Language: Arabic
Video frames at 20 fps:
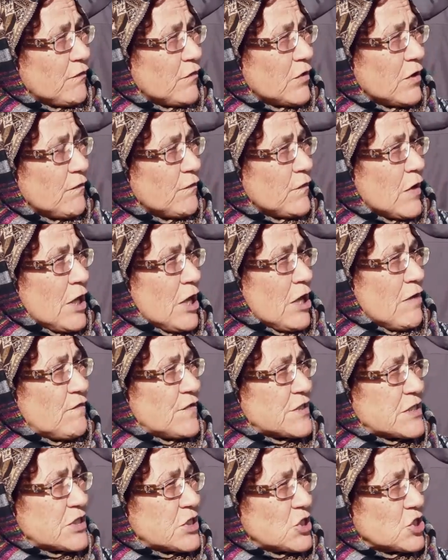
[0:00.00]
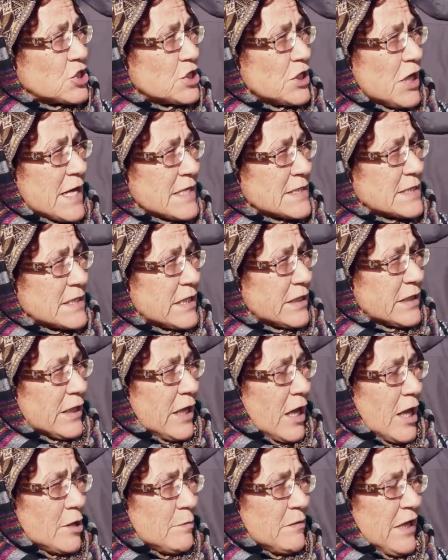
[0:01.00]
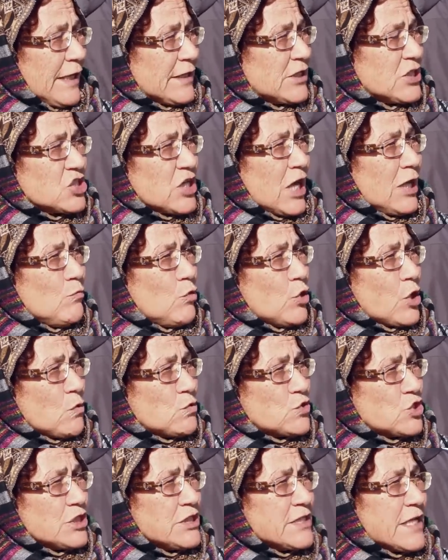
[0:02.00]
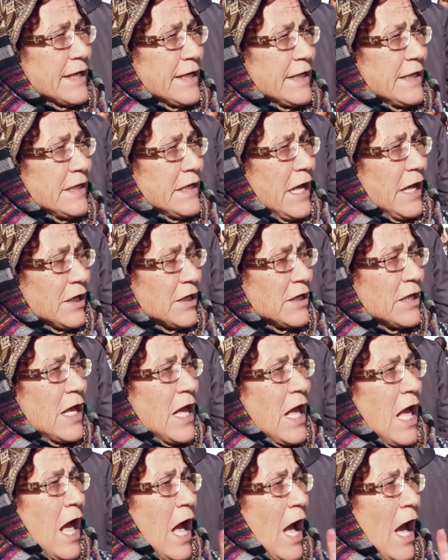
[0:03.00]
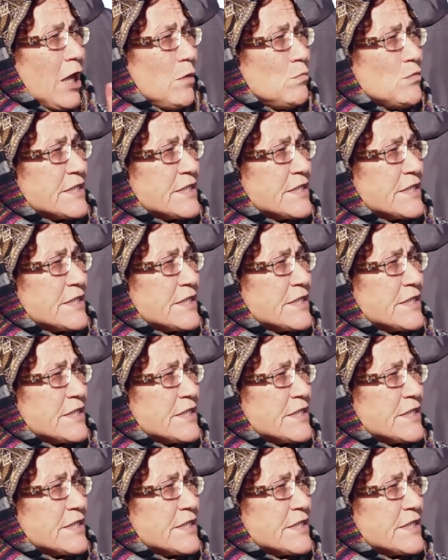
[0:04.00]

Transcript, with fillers: في, في السجن على الزطله انا ما نحكيش على المروجين راني نحكي على